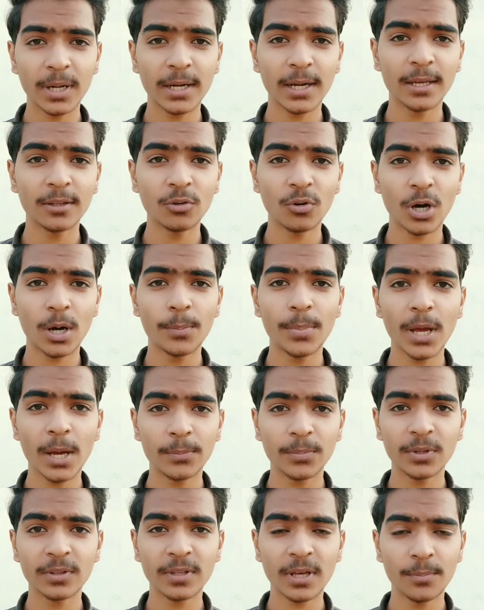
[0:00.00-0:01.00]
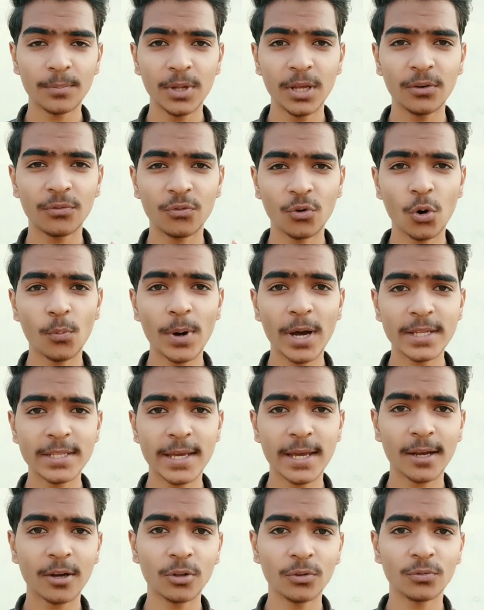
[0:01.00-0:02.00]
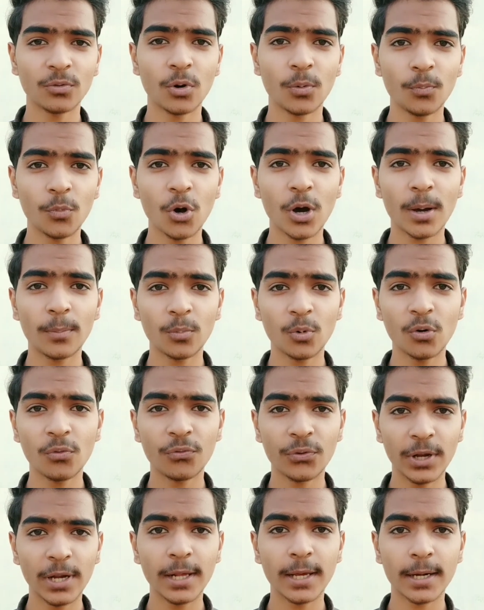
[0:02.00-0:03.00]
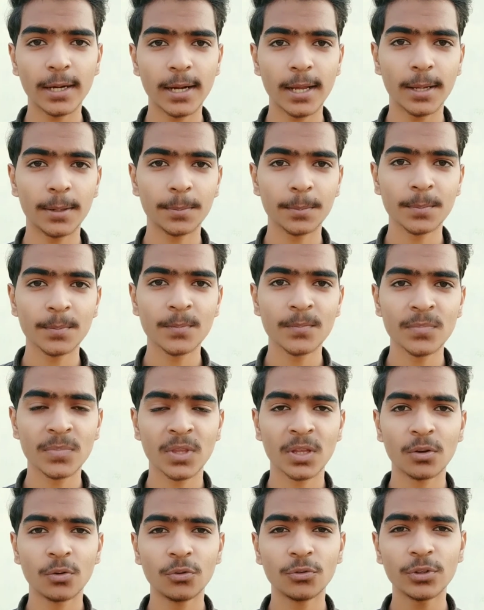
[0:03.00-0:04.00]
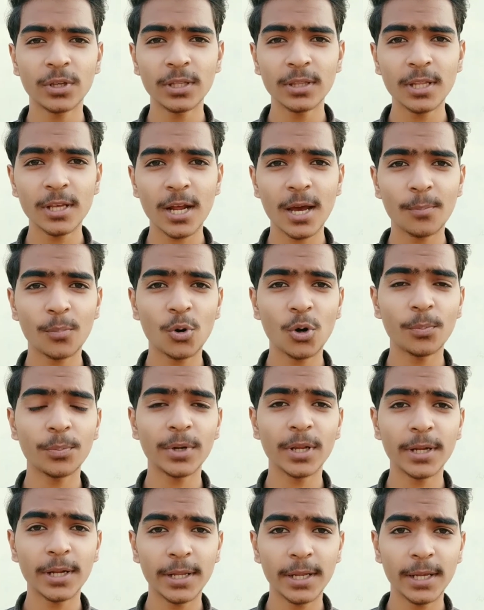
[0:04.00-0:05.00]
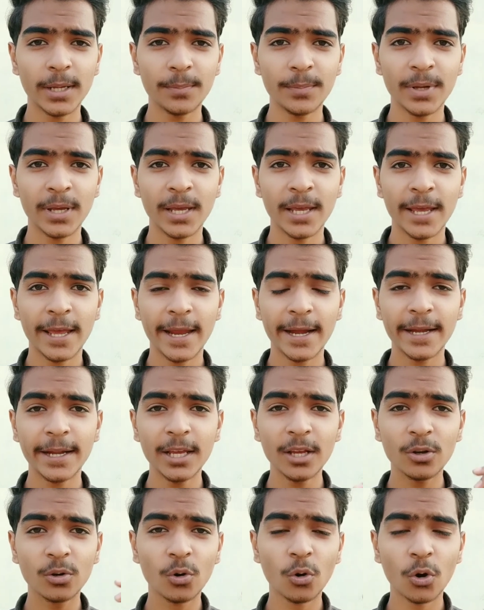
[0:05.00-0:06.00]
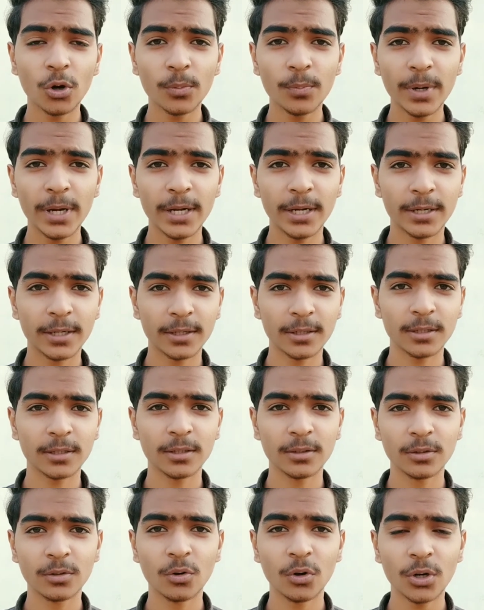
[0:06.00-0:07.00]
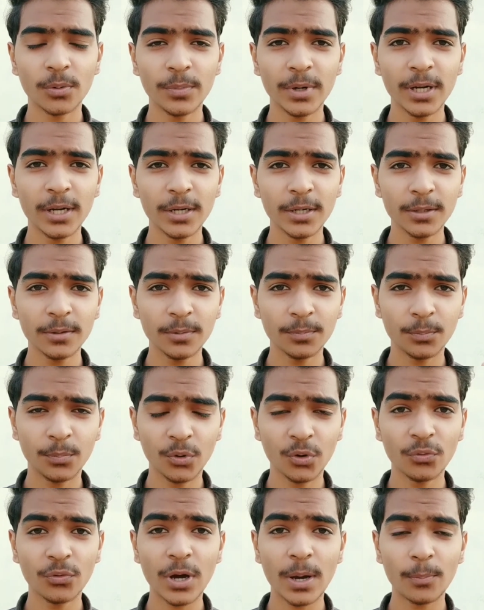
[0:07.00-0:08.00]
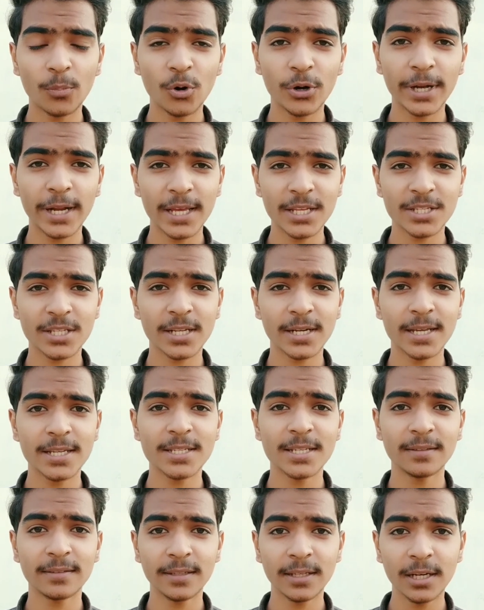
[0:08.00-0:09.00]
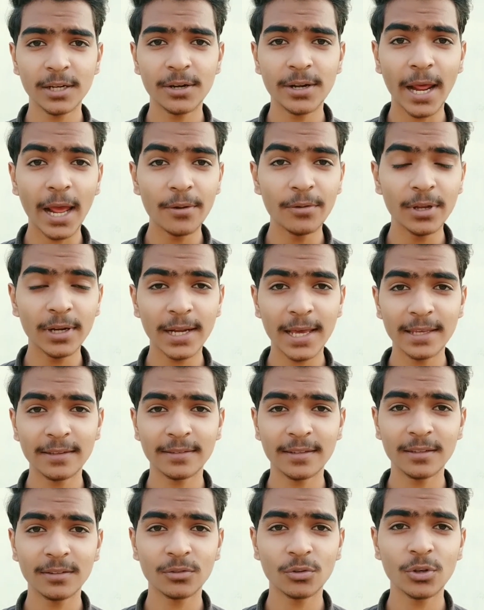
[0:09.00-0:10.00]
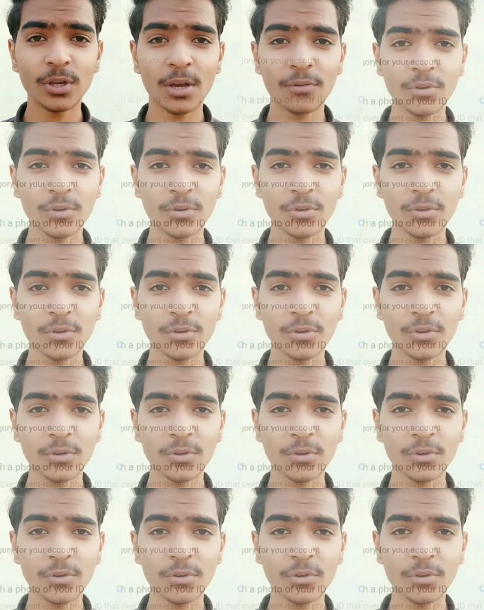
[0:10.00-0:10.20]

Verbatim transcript: है तो वहाँ पर आपके सामने एक फॉर्म आ जाएगा उस फॉर्म को आपको फिल करना है उसके अंदर आपको अपना नेम एंड एक गवर्नमेंट गवर्नमेंट प्रूफ आपको अटैच करना है जैसे कि ड्राइविंग लाइसेंस हो या फिर